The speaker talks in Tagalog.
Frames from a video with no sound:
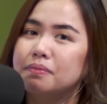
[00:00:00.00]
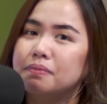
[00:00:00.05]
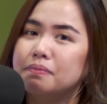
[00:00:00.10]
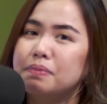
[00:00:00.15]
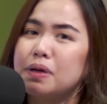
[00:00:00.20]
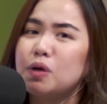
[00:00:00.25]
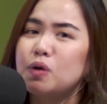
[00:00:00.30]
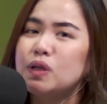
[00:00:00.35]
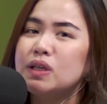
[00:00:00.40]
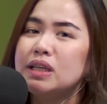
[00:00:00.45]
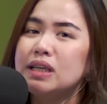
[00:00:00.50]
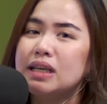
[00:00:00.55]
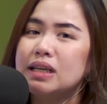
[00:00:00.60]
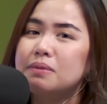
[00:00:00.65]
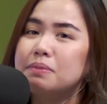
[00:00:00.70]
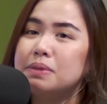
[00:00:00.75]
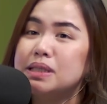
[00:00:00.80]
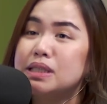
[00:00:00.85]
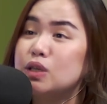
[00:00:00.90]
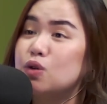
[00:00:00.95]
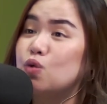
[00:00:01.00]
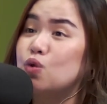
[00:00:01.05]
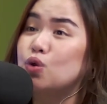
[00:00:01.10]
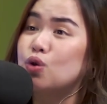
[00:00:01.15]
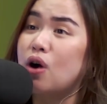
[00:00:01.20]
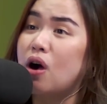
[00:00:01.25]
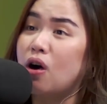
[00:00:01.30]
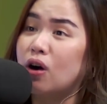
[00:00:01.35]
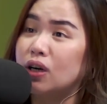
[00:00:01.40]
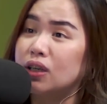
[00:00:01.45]
pero hindi ka naman siguro
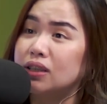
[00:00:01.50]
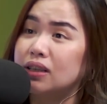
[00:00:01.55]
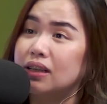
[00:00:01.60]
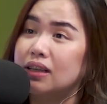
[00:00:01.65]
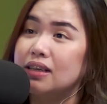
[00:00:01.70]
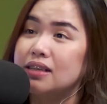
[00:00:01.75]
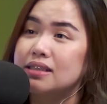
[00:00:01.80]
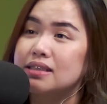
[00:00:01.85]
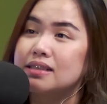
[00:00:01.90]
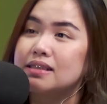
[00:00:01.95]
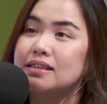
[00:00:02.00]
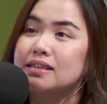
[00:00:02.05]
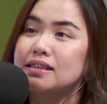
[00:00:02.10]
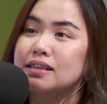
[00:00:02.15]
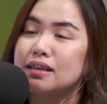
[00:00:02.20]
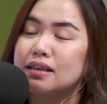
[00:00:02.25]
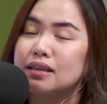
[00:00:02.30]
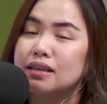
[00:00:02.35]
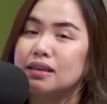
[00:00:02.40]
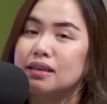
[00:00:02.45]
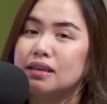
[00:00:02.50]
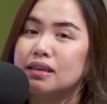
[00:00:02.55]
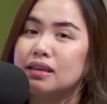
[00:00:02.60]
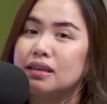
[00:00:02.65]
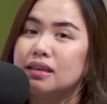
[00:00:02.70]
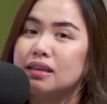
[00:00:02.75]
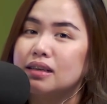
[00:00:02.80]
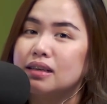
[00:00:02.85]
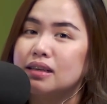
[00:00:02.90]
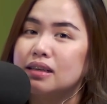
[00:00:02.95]
heartless.
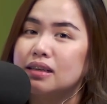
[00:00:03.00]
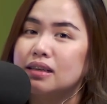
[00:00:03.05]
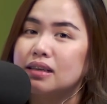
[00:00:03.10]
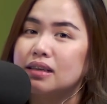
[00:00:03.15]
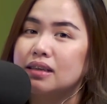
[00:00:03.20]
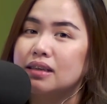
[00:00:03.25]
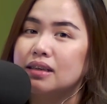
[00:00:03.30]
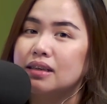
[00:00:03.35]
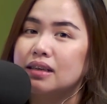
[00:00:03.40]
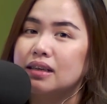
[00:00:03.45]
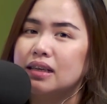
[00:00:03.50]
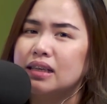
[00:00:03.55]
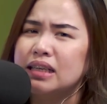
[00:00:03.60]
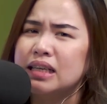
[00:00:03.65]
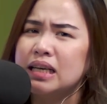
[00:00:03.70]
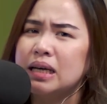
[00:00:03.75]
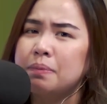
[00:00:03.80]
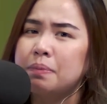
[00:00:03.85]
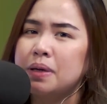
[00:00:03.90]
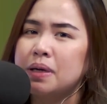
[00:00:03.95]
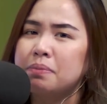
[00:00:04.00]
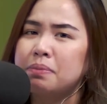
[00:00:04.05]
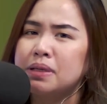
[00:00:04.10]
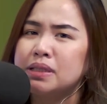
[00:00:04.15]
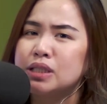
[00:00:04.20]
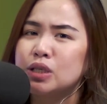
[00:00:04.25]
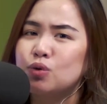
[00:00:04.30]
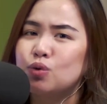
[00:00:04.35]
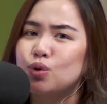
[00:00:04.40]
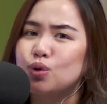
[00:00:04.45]
Hindi ka pa naman
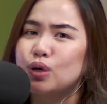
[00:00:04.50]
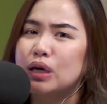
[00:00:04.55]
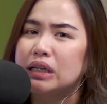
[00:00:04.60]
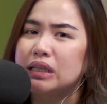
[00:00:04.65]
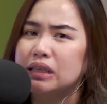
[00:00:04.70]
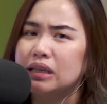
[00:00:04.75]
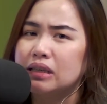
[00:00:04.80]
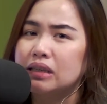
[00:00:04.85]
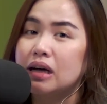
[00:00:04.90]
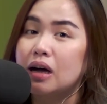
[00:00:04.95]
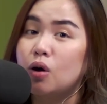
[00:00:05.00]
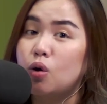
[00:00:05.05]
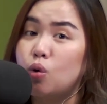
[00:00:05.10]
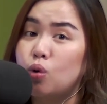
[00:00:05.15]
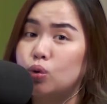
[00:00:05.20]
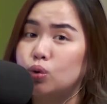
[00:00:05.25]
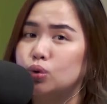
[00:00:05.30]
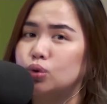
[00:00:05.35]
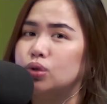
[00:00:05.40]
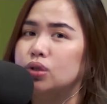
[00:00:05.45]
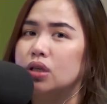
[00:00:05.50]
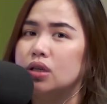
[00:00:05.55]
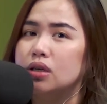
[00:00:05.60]
siguro ganyan ka-cold.